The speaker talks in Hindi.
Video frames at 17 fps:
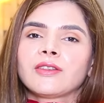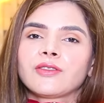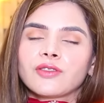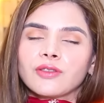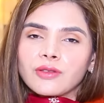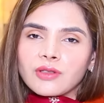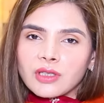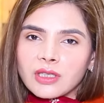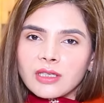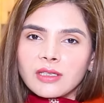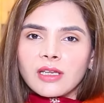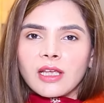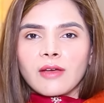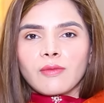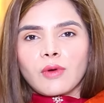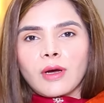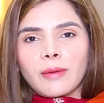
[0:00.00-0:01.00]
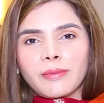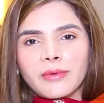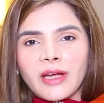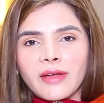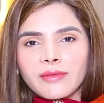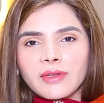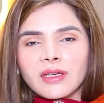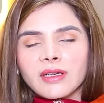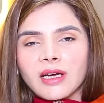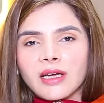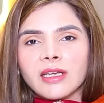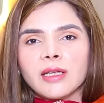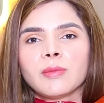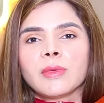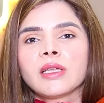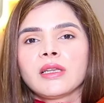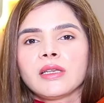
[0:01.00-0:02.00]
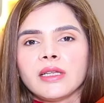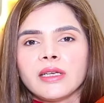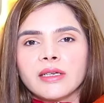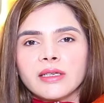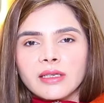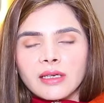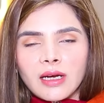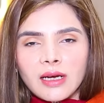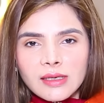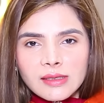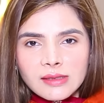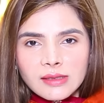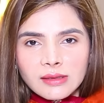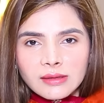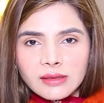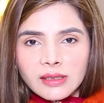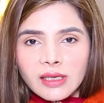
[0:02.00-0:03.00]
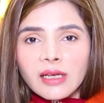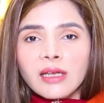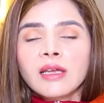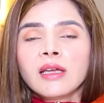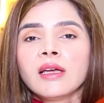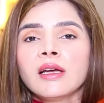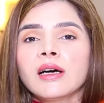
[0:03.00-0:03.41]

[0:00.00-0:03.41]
एंड जो चिकन है वो आप रात के खाने में लेकर आ सकते हैं